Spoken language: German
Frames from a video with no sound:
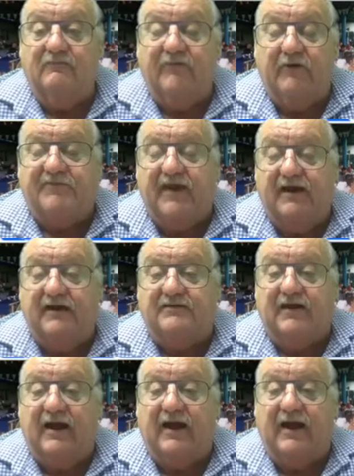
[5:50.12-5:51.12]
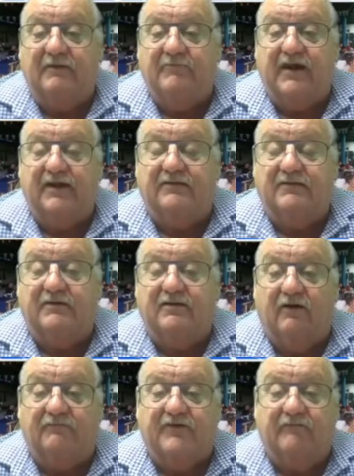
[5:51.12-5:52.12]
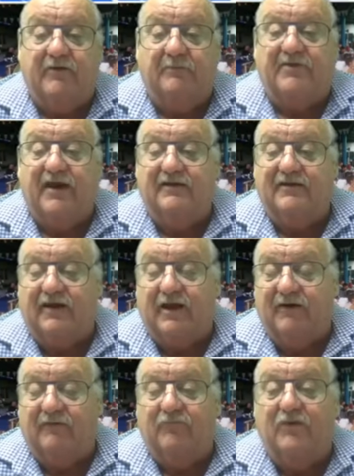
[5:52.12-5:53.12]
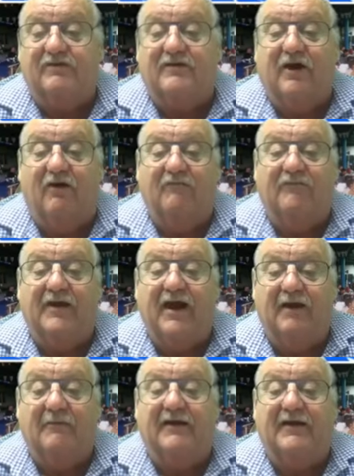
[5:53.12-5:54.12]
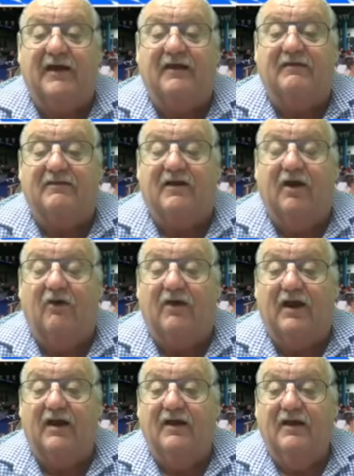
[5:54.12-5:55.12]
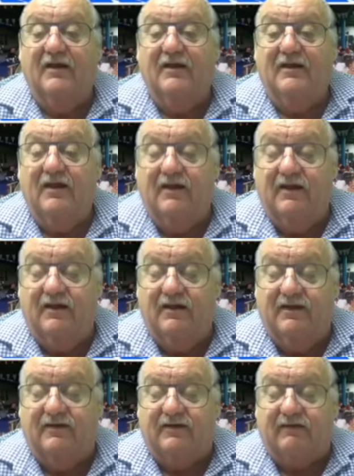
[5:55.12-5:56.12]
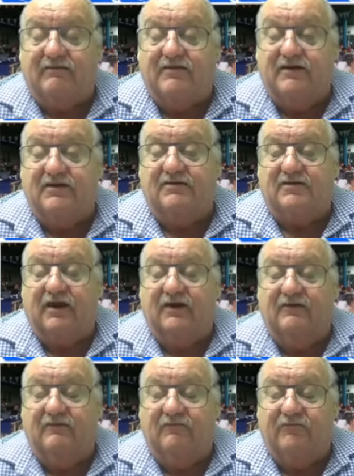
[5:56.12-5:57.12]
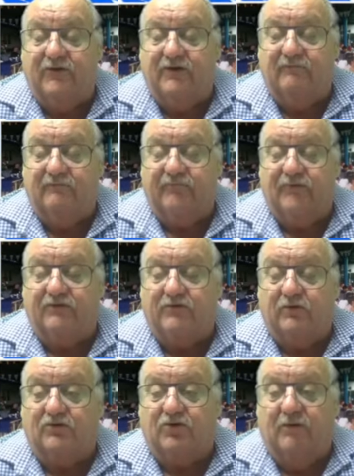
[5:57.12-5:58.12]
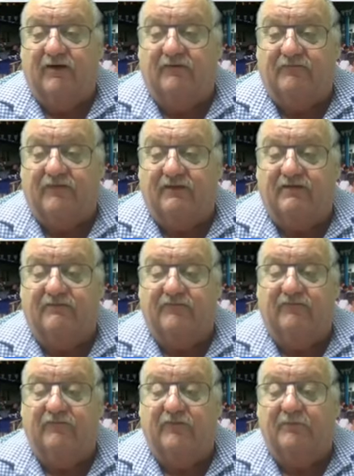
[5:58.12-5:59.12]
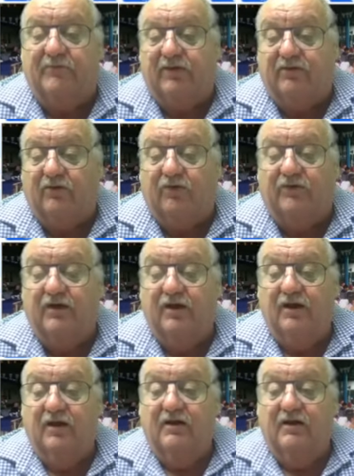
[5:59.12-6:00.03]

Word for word: Webseite einblenden. Auf der Webseite kann man Wurst kaufen, aber da ist auch äh, das Ticket drin für, fürs Oktoberfest, für wie viele Personen